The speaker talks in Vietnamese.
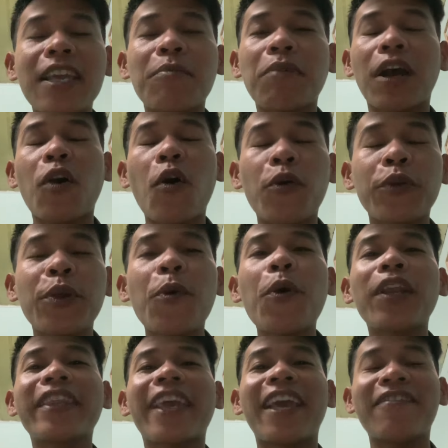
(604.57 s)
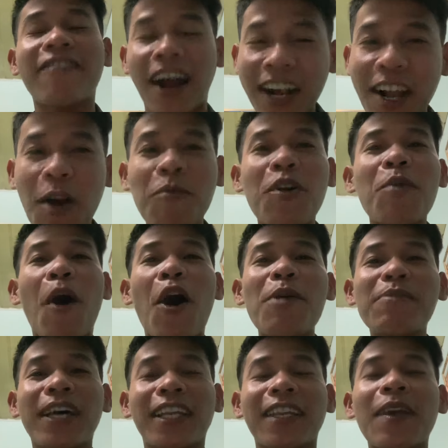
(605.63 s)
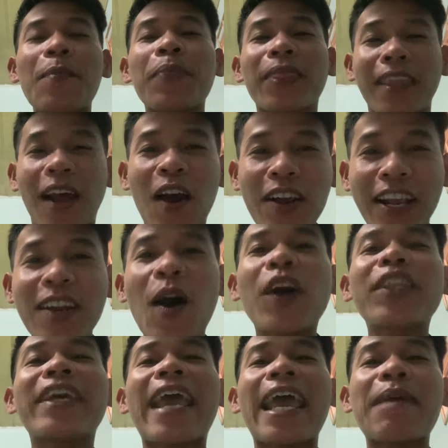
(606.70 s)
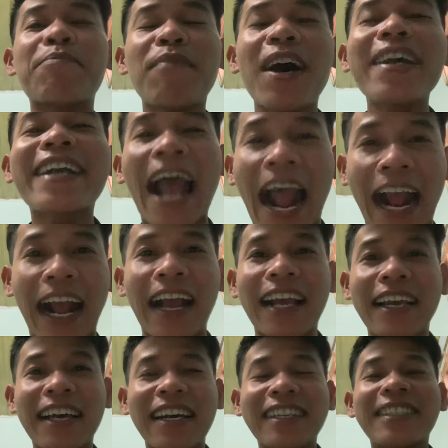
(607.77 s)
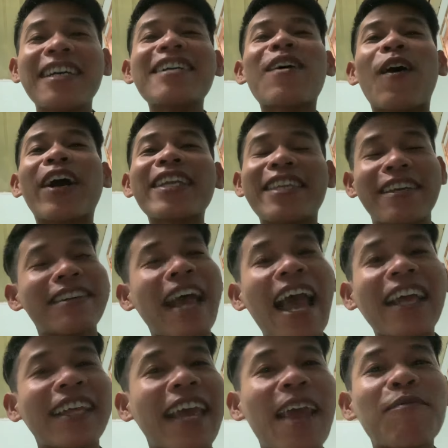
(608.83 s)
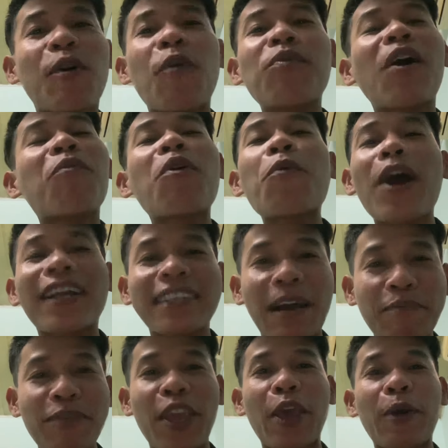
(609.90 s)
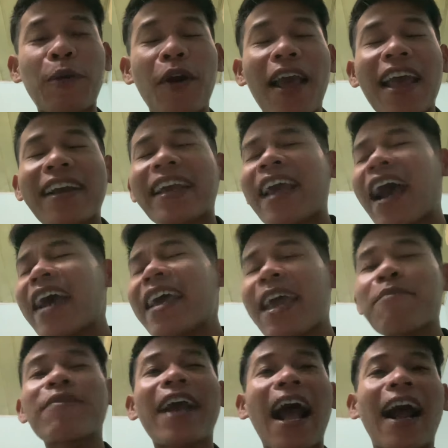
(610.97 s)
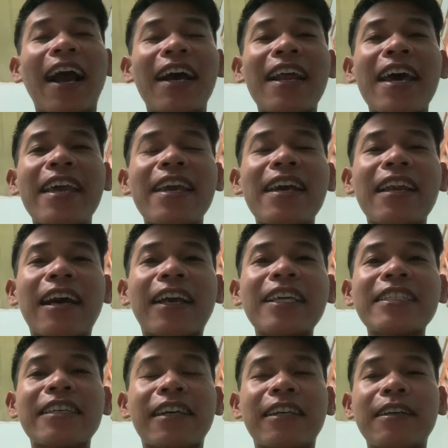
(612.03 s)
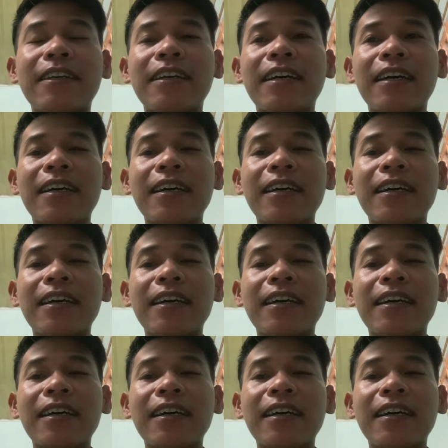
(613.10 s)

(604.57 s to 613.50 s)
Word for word: nhưng mà cô chú anh chị vẫn không có bỏ mình đó cái đó thì em mới cần chứ còn cái chuyện khác thì em cũng không có quan tâm nhiều cái em cần ở đây là cái sự